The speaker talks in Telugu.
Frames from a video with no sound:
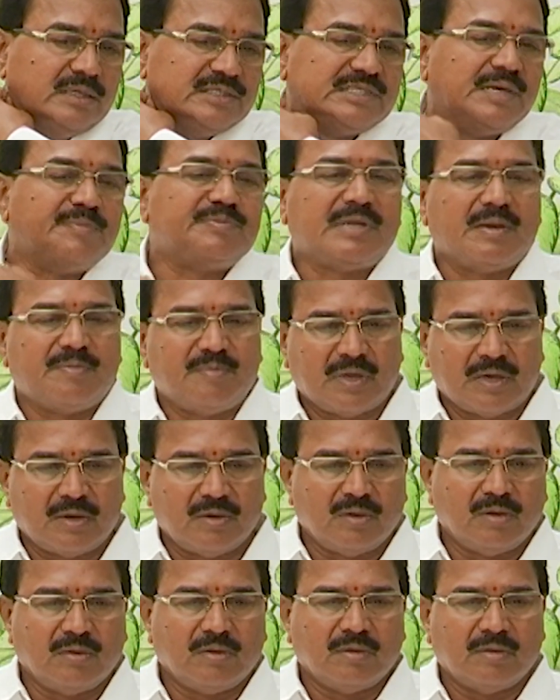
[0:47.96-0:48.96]

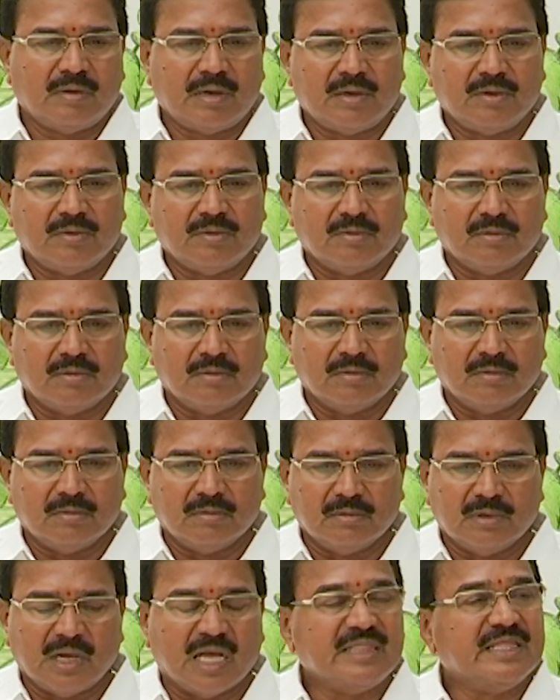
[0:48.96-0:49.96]
సెప్టెంబర్లో వాళ్ళు
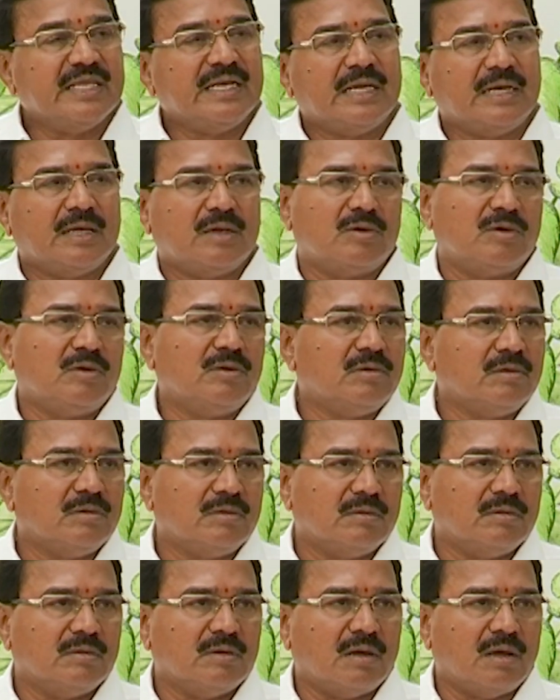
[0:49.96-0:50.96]
గాంధీనగర్లో
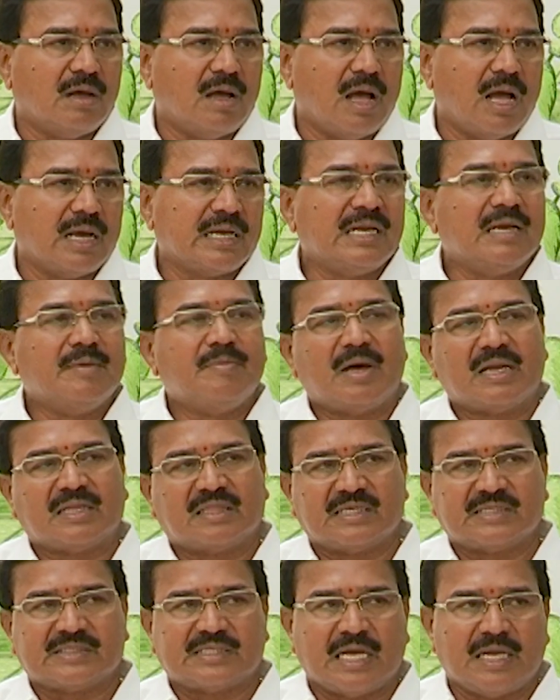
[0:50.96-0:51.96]
అఖిల
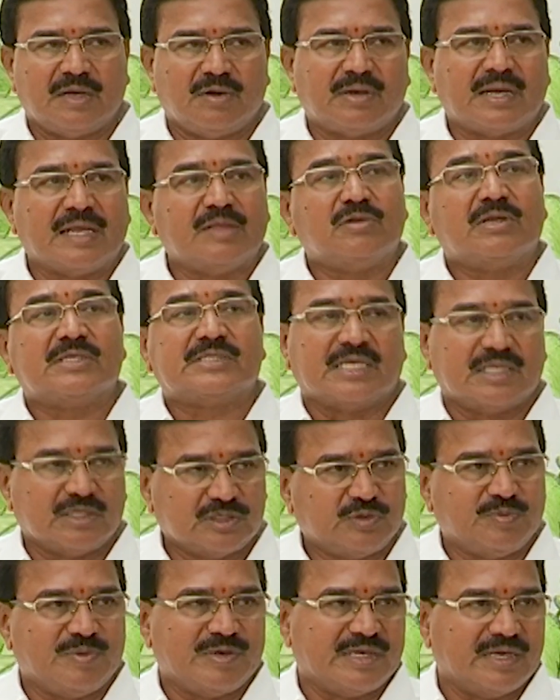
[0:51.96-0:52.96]
భారత స్థాయిలో రైతుల
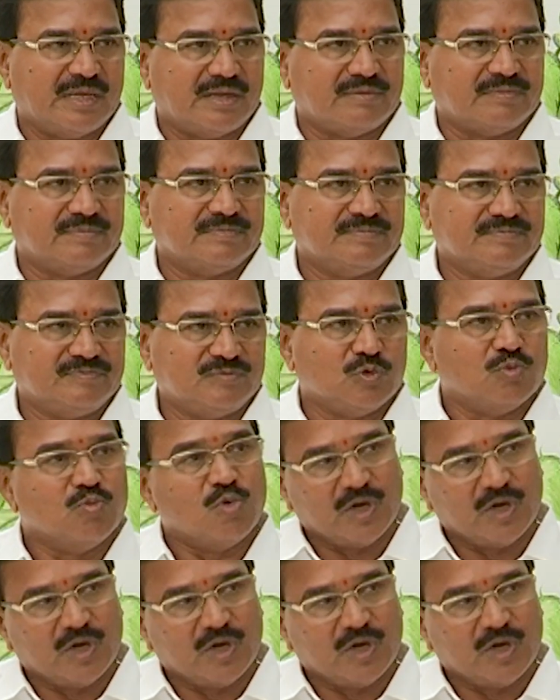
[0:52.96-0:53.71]
సదస్సు పెట్టినారు hmm.